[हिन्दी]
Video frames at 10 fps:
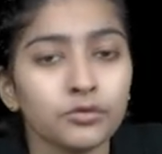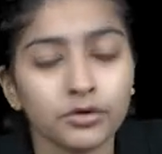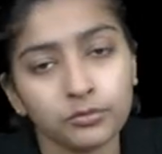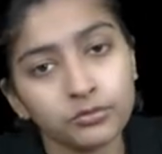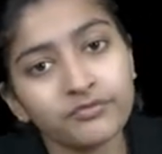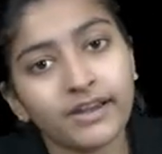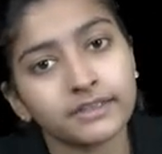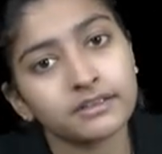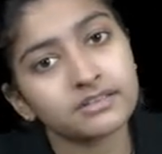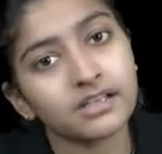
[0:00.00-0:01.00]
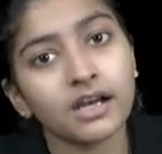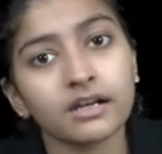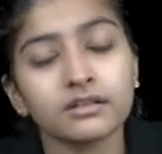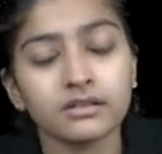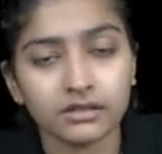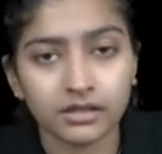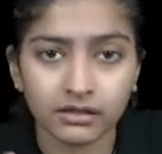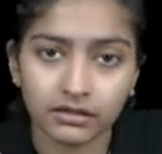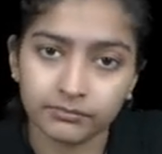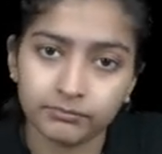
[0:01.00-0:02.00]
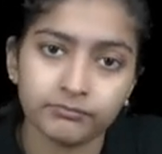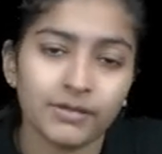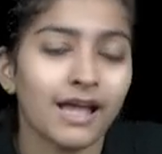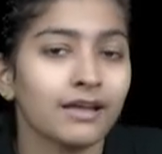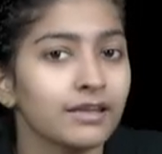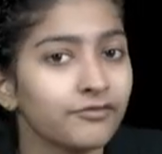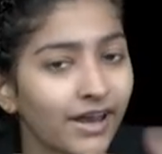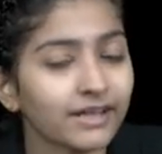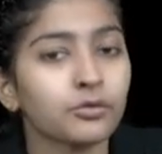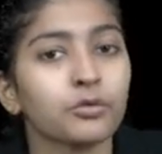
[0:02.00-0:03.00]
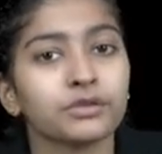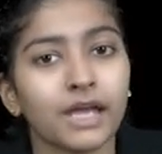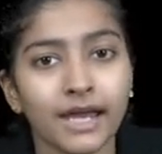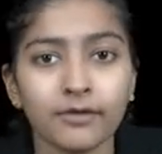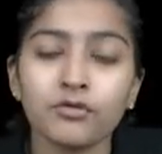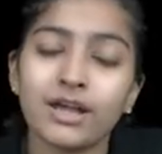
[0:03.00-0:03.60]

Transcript: उन फैक्टर्स का इफ़ेक्ट होता है वो